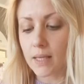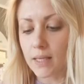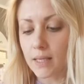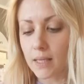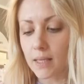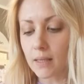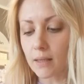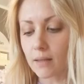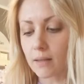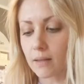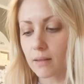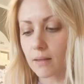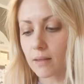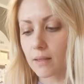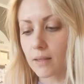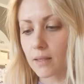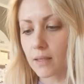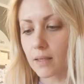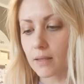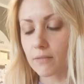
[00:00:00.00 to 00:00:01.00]
e
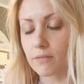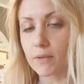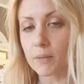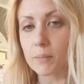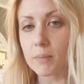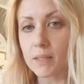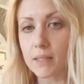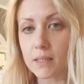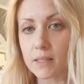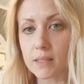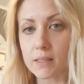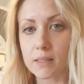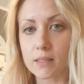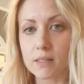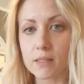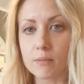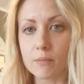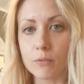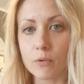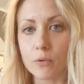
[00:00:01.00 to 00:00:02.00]
eh, va
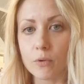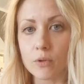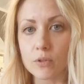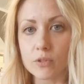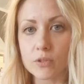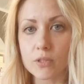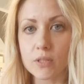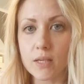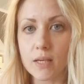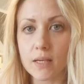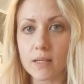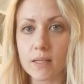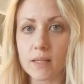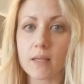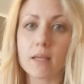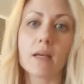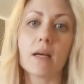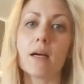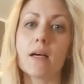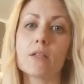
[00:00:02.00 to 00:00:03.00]
benissimo sia
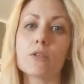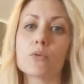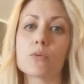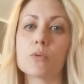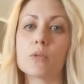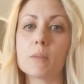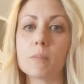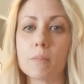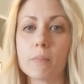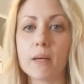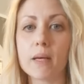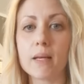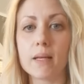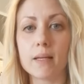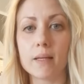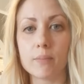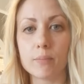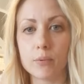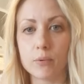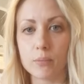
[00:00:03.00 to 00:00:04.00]
in caso di
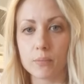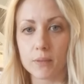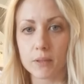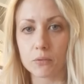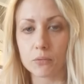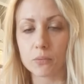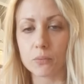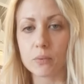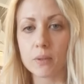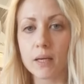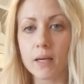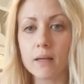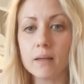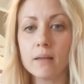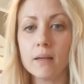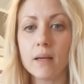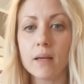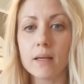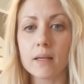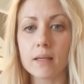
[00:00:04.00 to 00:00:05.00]
pelle più
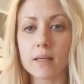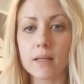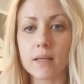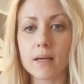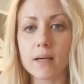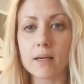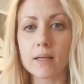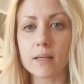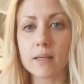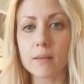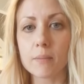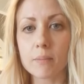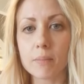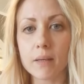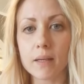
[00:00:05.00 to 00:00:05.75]
matura che anche